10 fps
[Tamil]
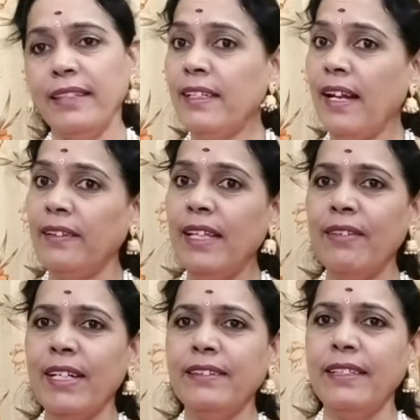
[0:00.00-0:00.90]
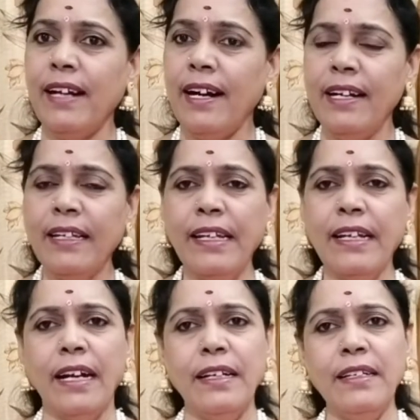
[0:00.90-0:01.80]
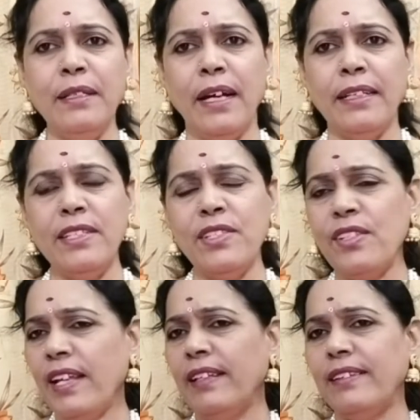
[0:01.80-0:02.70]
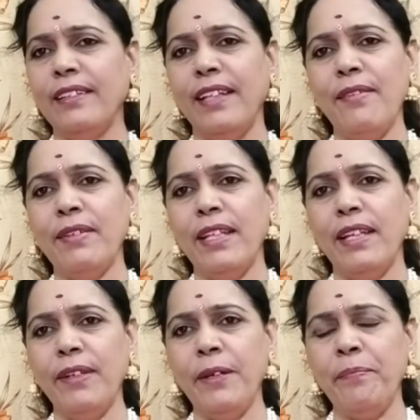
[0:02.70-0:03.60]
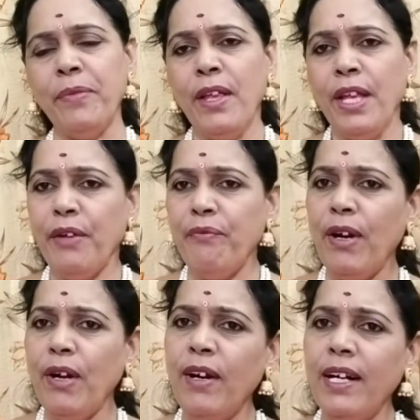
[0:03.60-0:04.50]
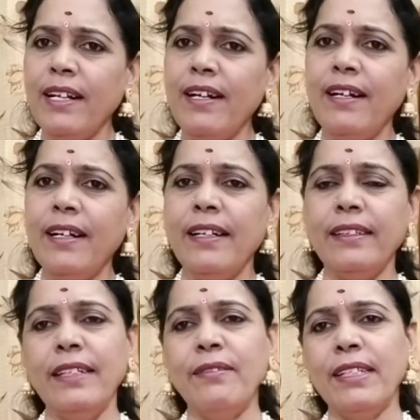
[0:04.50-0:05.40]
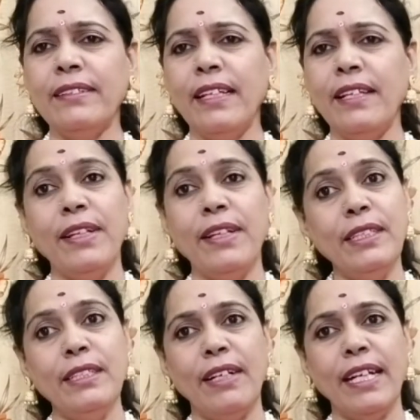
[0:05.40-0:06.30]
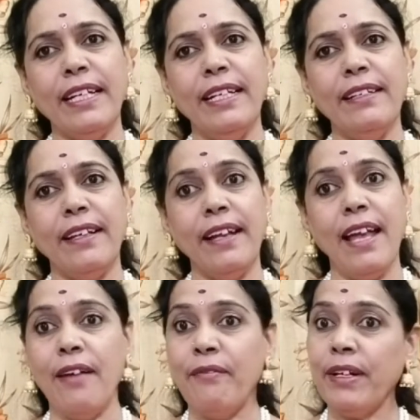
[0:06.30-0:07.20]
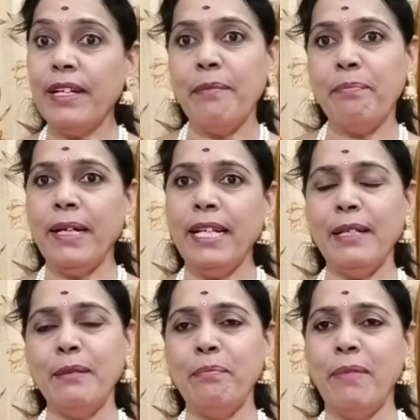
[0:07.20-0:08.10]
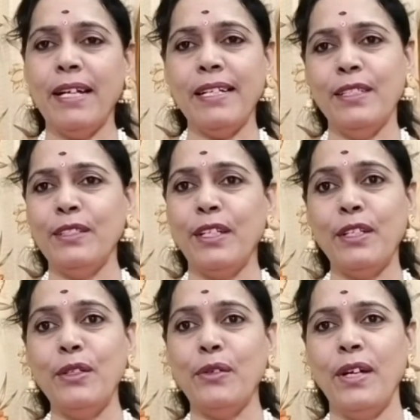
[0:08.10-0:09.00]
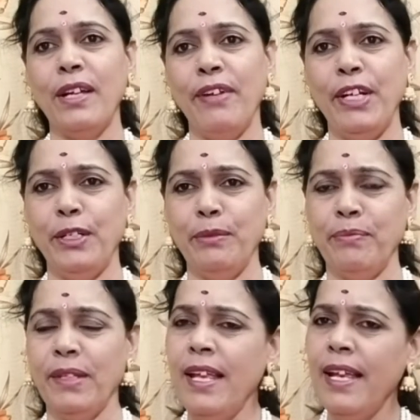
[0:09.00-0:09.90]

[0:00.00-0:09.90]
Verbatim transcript: அந்த நந்தவனத்தின் அழகை கண்டு அதிசயத்த தேவதேவி இவ்வளவு அழகான நந்தவனத்தை வைத்து வளர்க்கின்றாரே அவர் எப்படி இருப்பார் என்று தெரிந்து கொள்ள வேண்டும்